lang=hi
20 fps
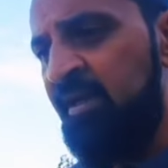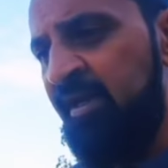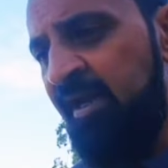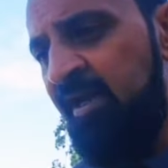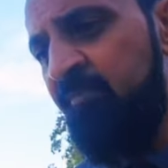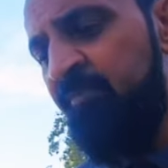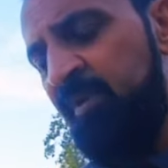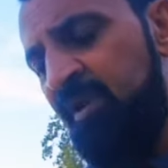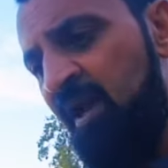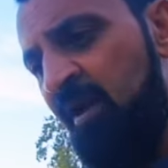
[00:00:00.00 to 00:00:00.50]

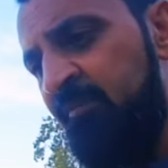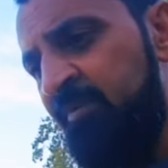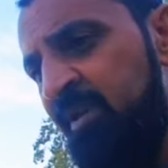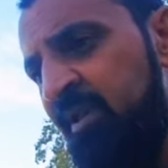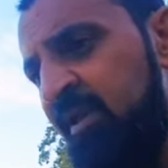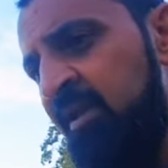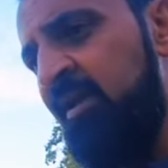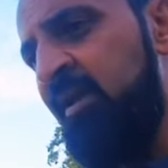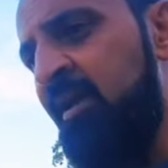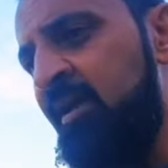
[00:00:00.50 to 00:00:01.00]
खैर फिर
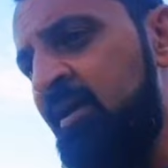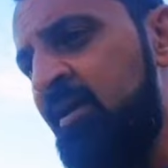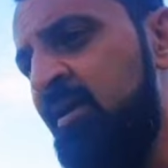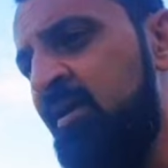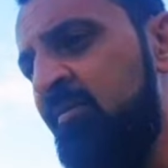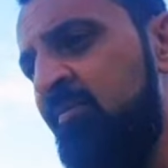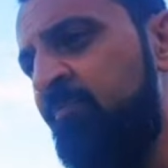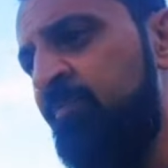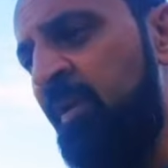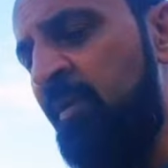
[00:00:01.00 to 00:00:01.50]
आपने
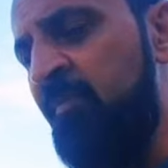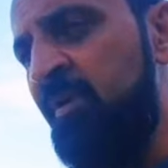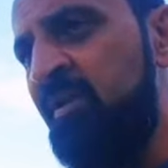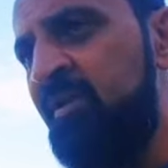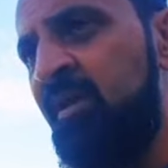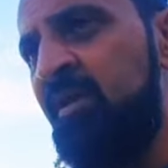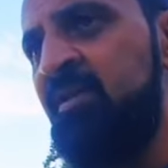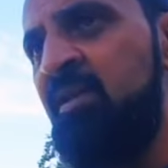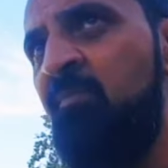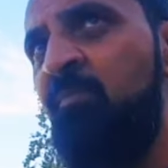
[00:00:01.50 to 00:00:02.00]
आ, पेमेंट
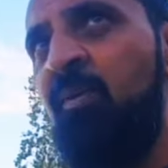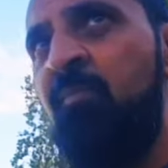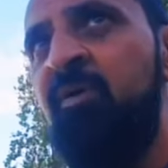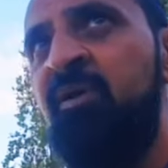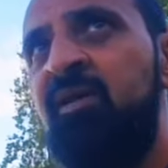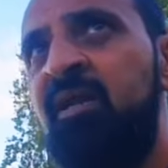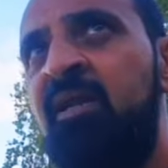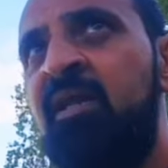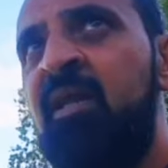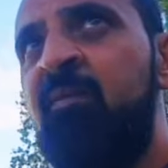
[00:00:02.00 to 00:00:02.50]
करनी है
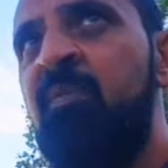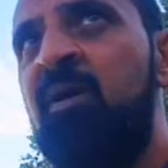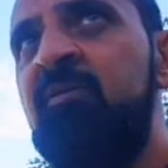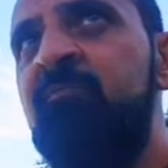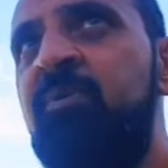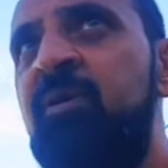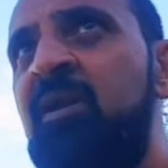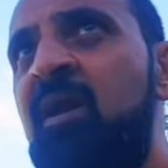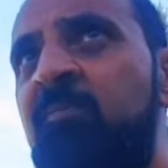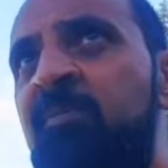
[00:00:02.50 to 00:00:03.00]
पेमेंट करने के बाद
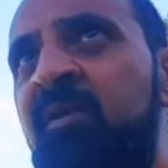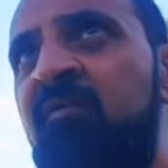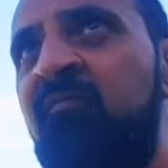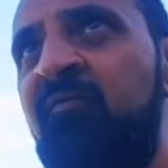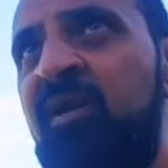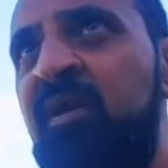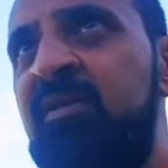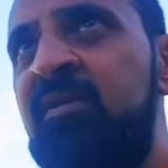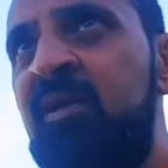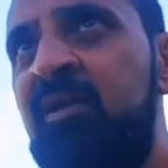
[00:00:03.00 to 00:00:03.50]
फिर आपने
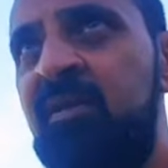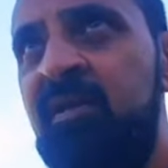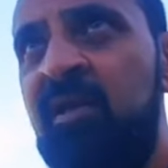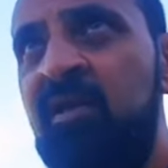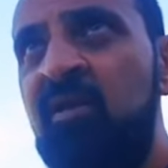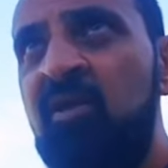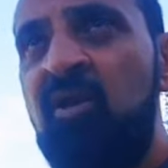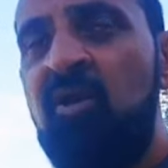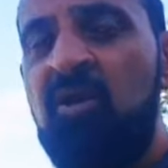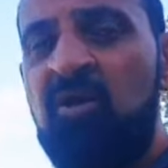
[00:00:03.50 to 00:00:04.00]
वेट करना
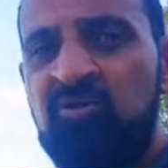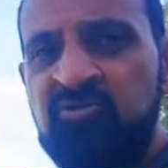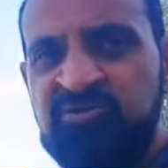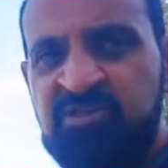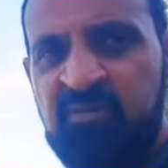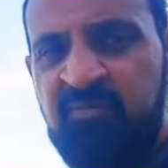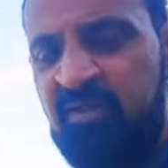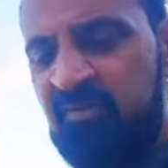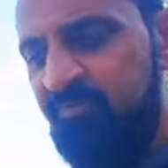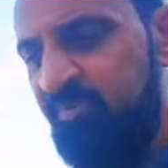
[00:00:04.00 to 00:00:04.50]
है
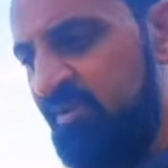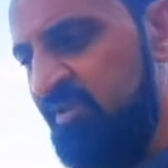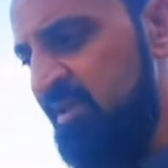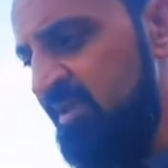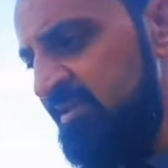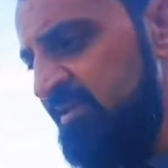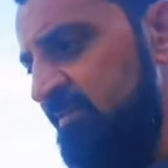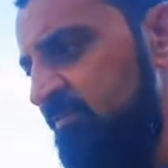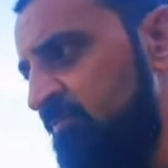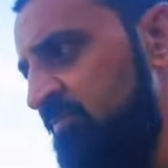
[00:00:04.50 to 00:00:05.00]
उसके बाद
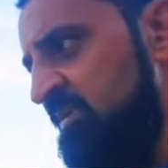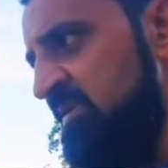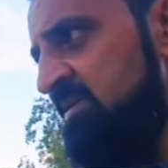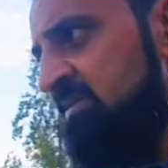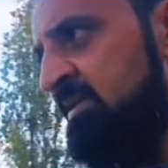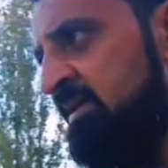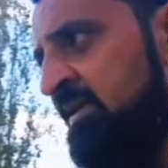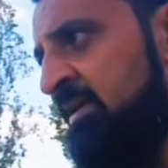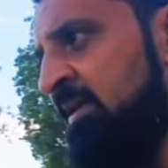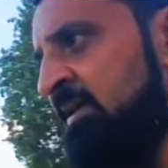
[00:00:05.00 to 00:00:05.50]
पंद्रह से बीस
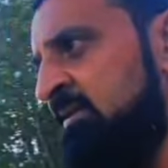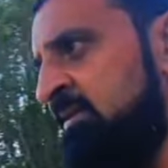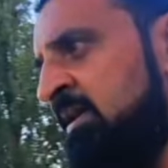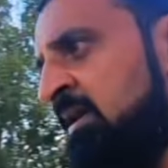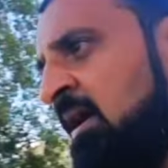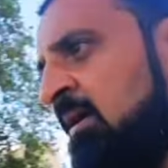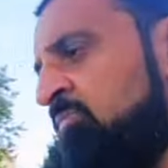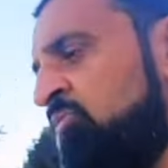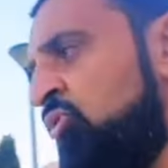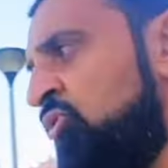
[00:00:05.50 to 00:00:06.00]
दिन के
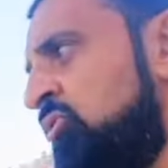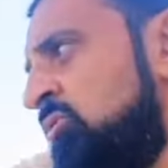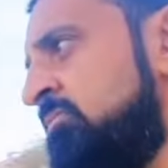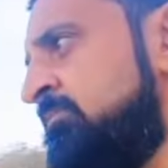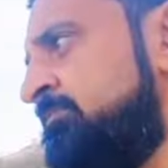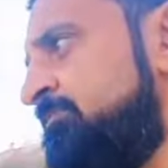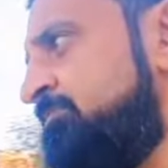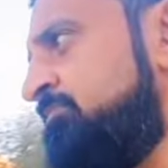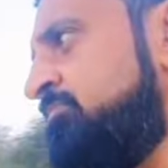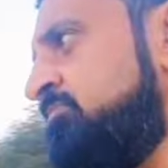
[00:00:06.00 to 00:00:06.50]
अंदर
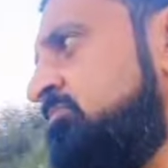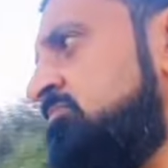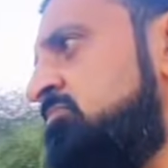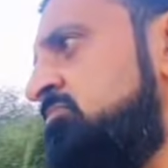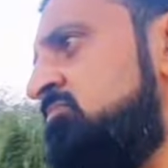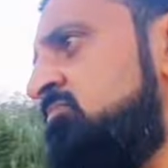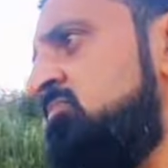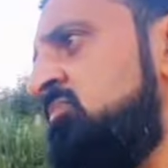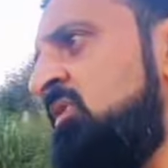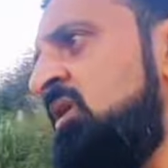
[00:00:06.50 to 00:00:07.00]

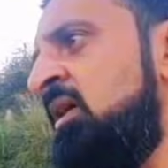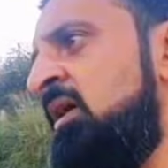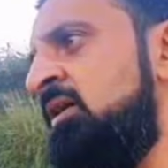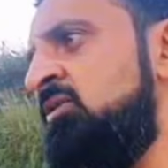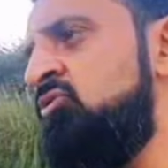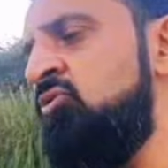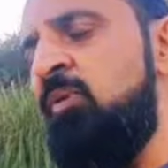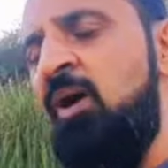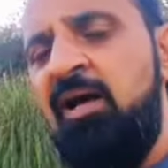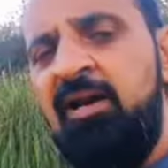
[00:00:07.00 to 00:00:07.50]
आपको
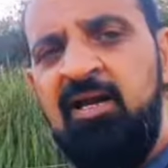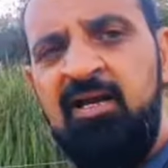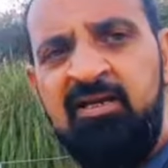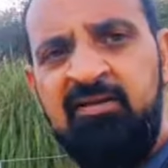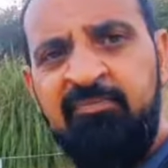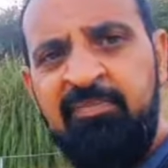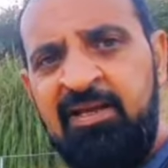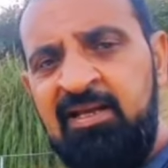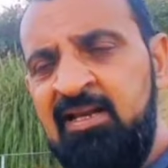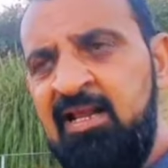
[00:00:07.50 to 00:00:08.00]
दोबारा एक
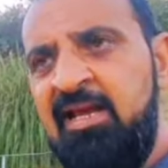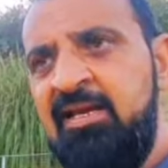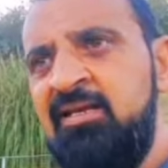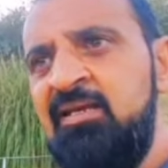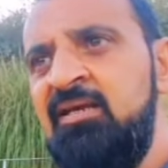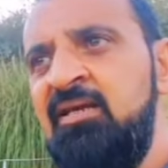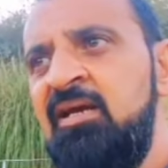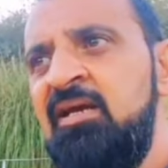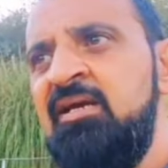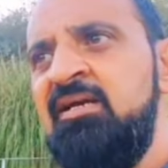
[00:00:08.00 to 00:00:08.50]
मेल
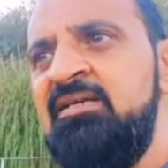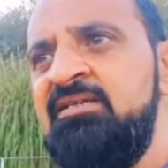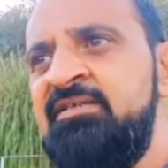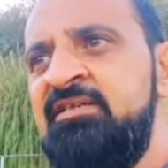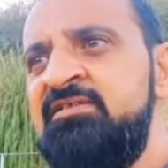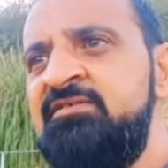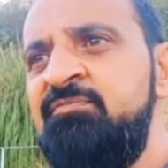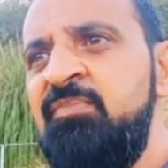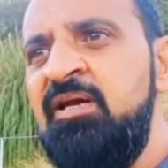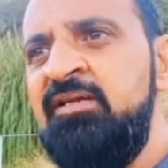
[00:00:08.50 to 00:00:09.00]
आएगी
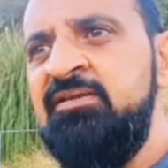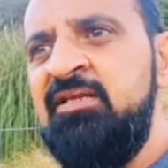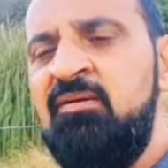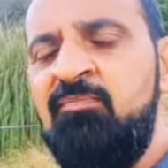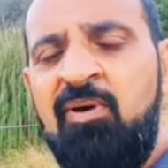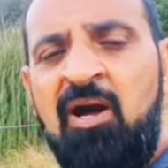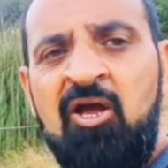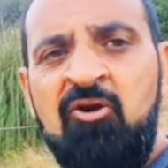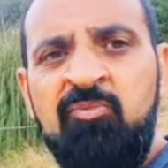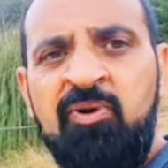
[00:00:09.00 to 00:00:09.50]
जिसमें अंदर
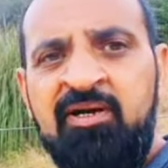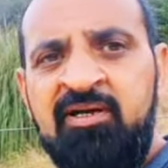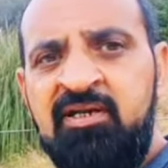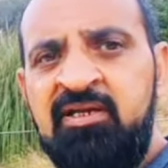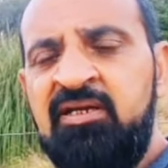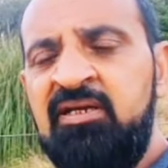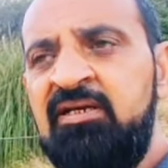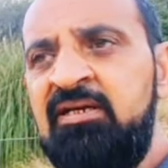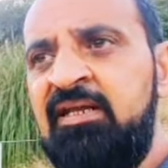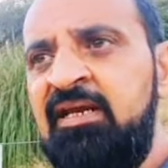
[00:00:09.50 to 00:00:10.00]

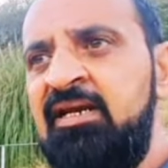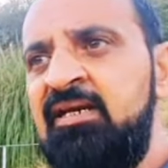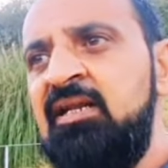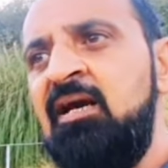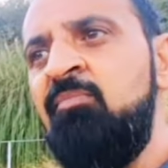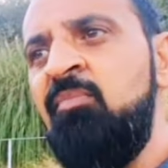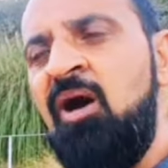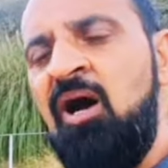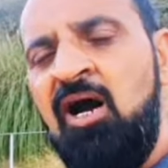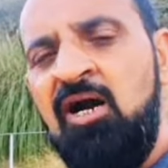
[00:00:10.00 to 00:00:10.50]
बायोमेट्रिक की डेट
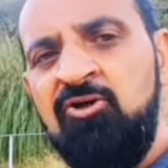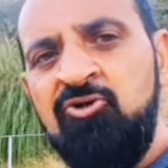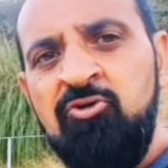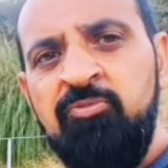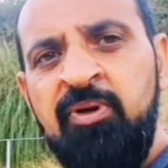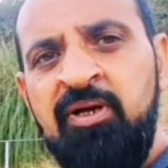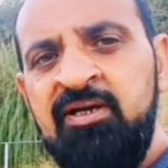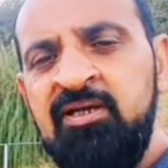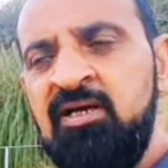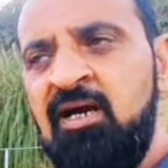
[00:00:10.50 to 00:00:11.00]
अब
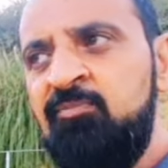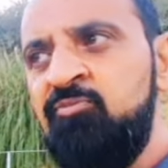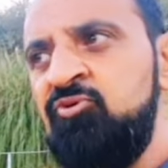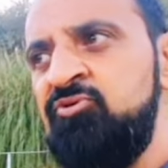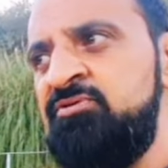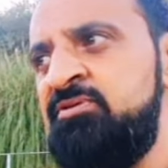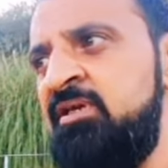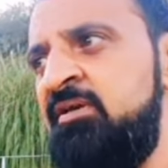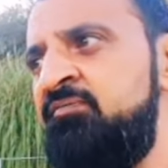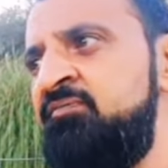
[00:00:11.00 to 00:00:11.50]
ऑटोमेटिक
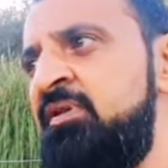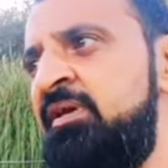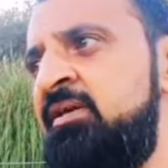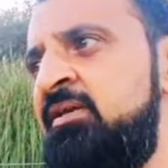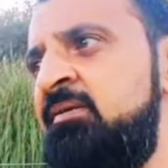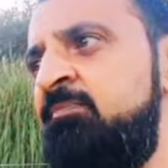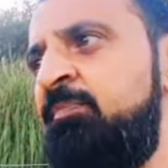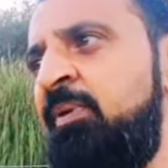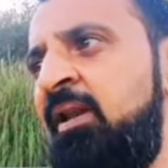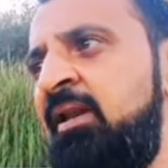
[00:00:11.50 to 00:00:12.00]
आपको सेफ
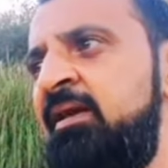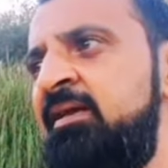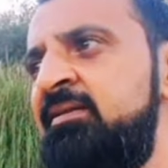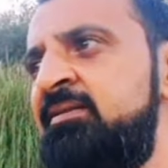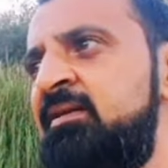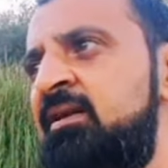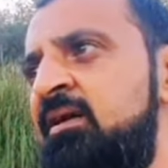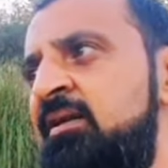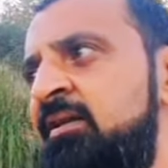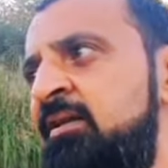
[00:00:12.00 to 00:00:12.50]
देगी पहले की
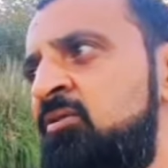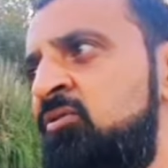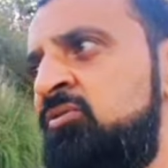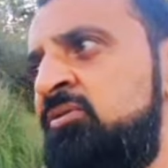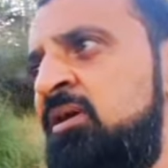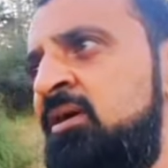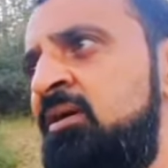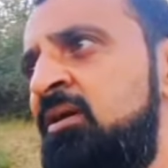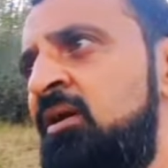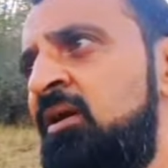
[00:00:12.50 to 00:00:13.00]
तरह नहीं
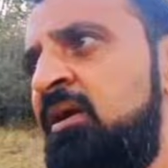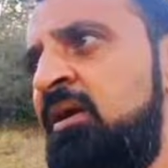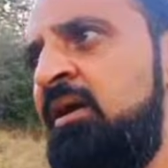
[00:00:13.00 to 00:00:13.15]
होता